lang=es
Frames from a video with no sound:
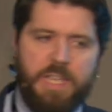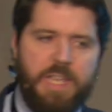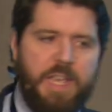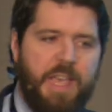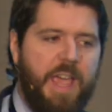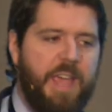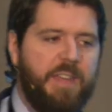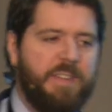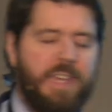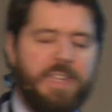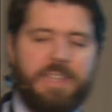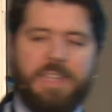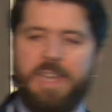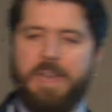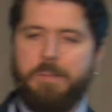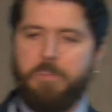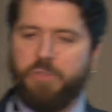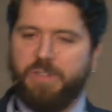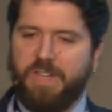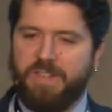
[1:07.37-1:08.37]
es que
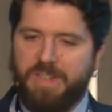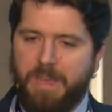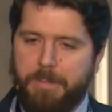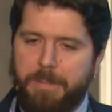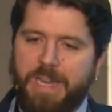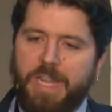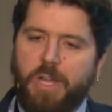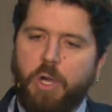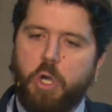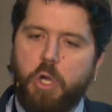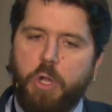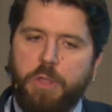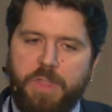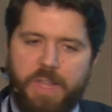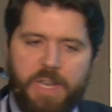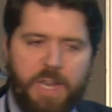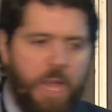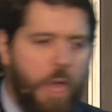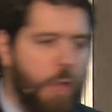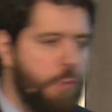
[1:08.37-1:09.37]
tenemos que saber y conocer
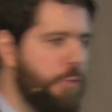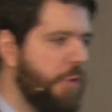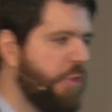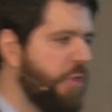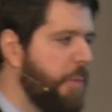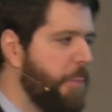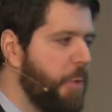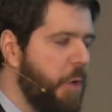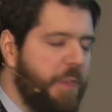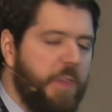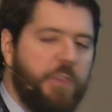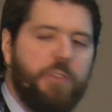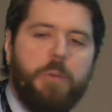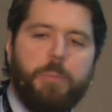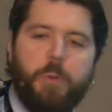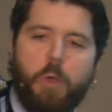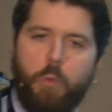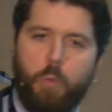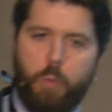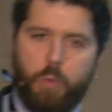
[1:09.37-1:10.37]
nuestro proceso
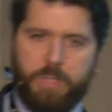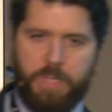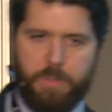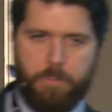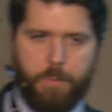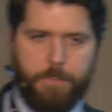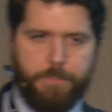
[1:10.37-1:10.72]
productivo.